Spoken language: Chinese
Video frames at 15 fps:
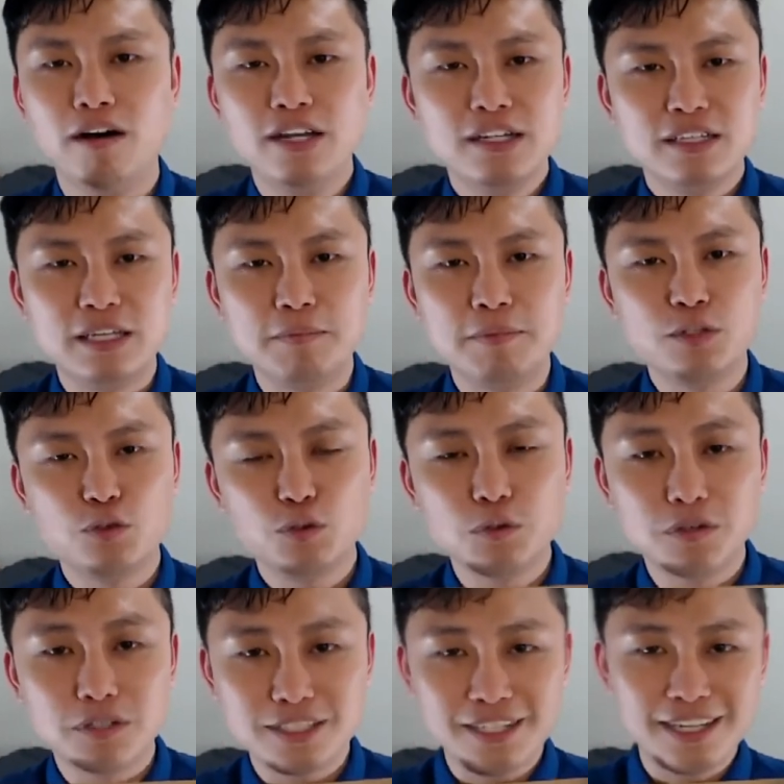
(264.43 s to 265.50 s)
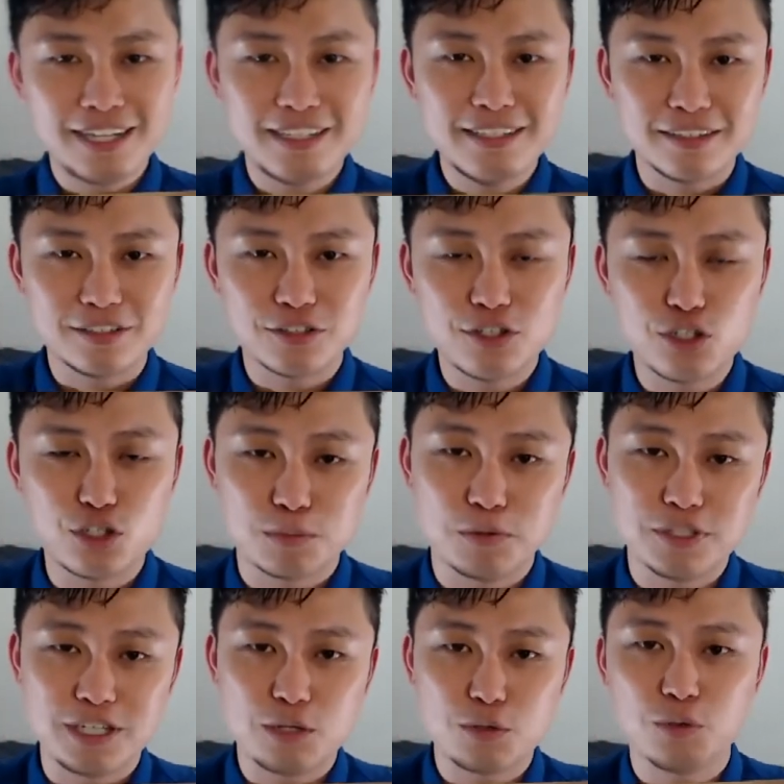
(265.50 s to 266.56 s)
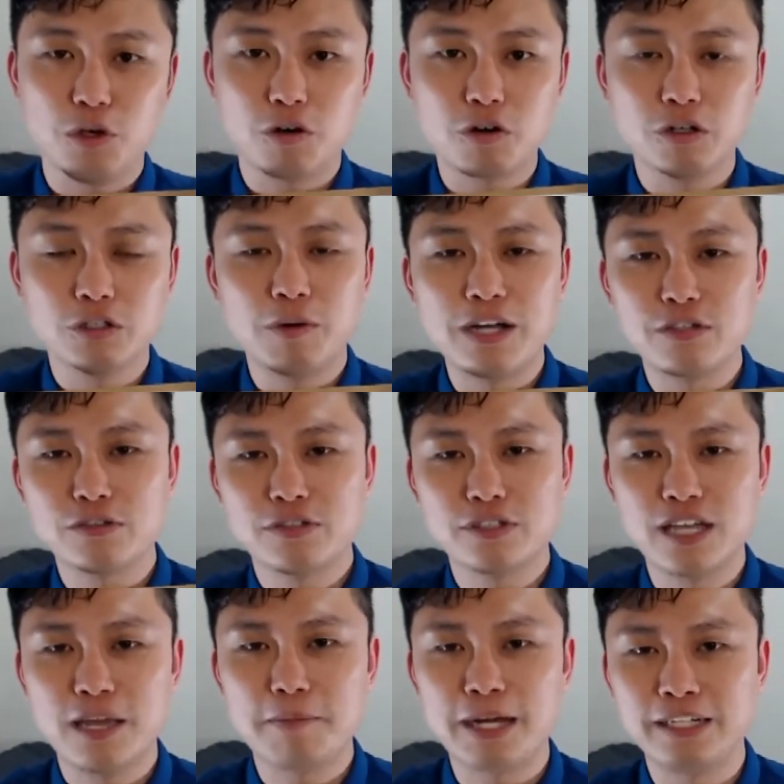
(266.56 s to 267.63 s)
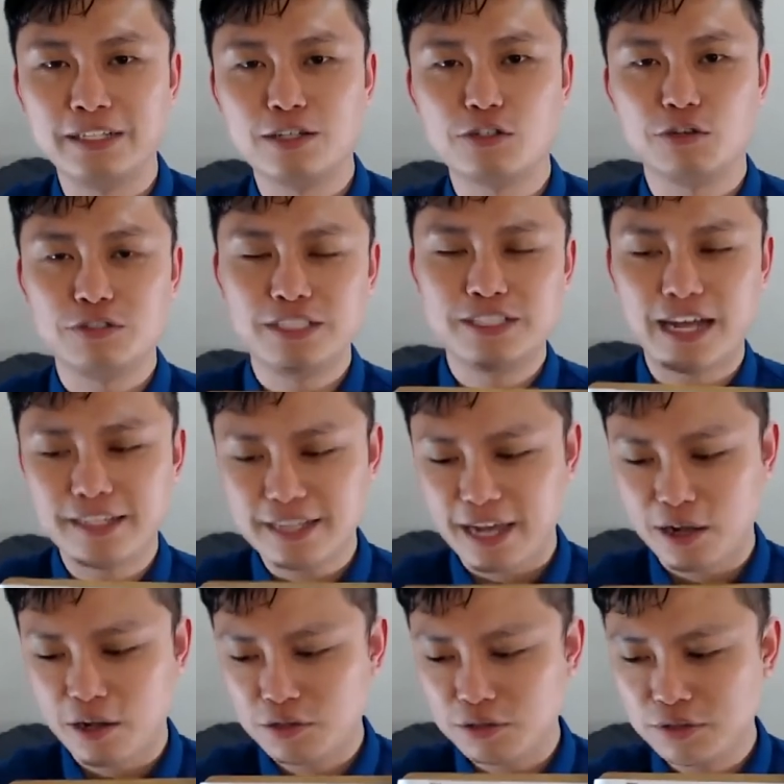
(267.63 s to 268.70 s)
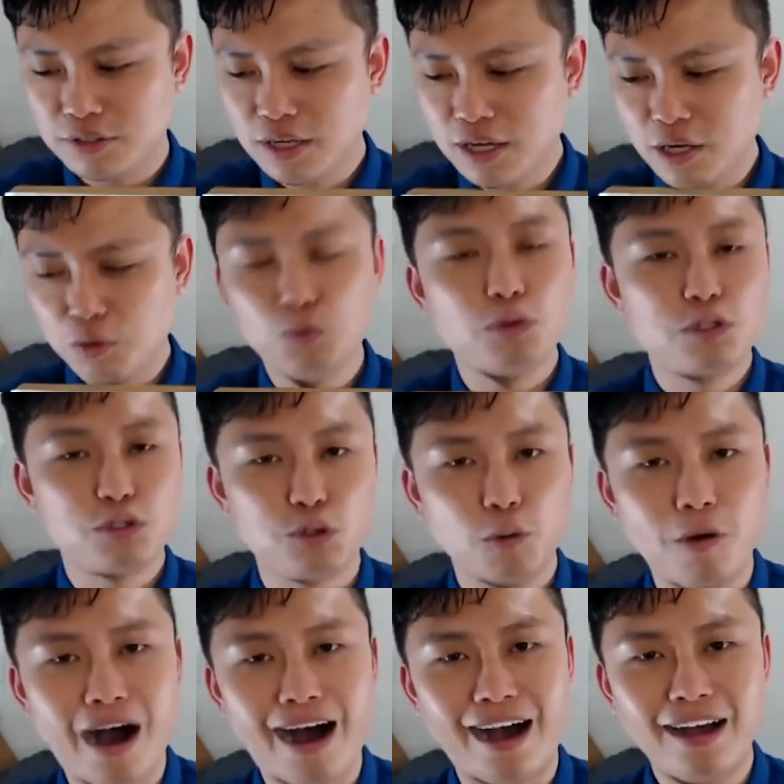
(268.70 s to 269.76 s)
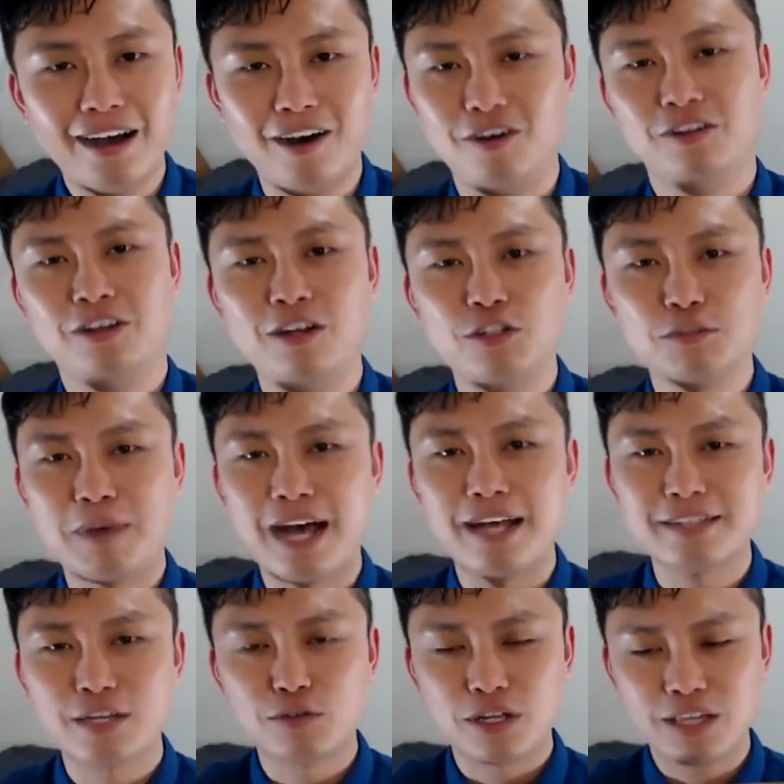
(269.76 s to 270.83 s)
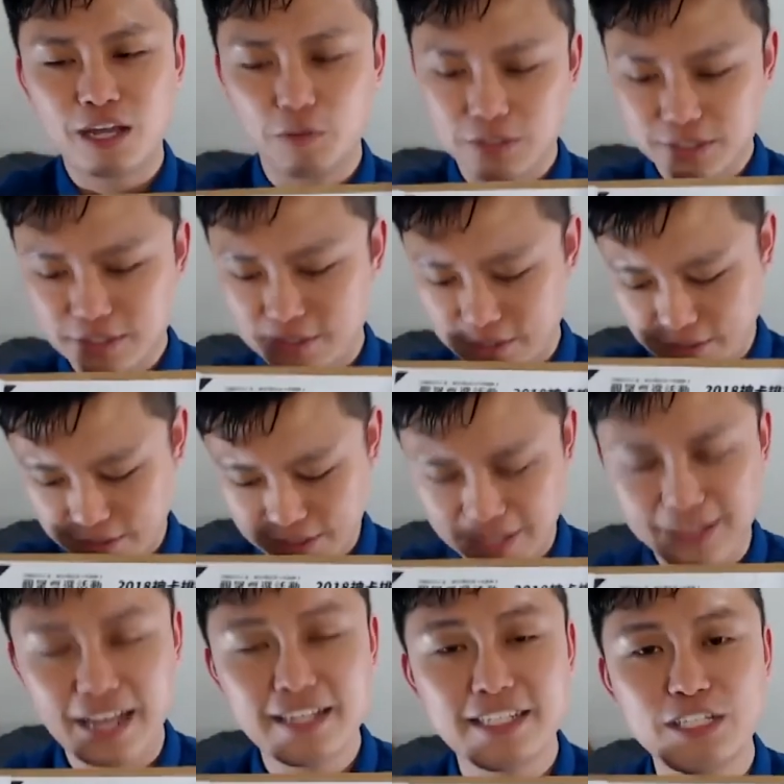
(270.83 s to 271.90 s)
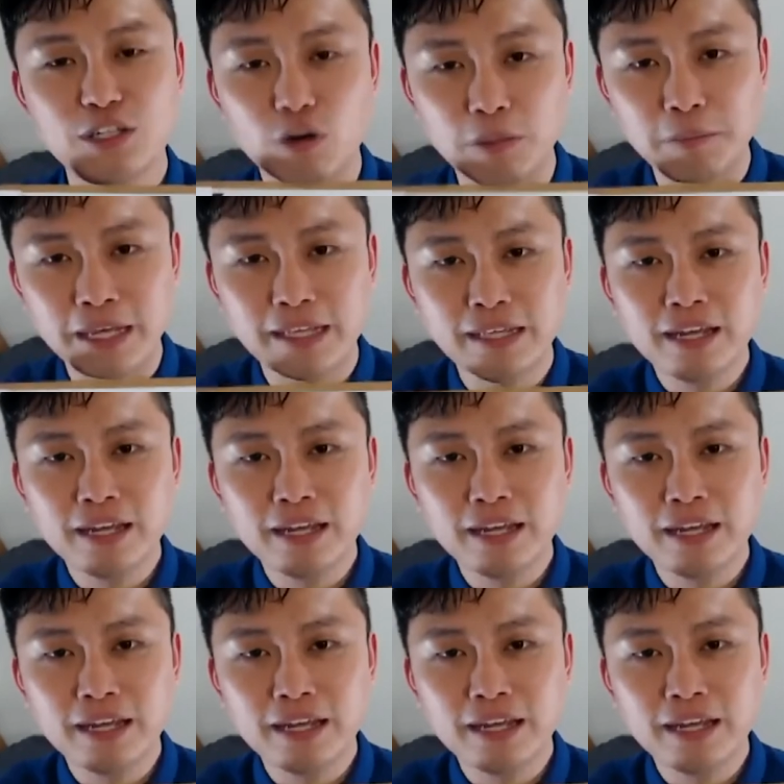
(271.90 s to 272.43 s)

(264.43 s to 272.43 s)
你们如果今天就是直播结束有空的话，就是可以把你的手机拿起来，然后就是录一句话，好，然后你就把它上传到我这个整个填单系统里面，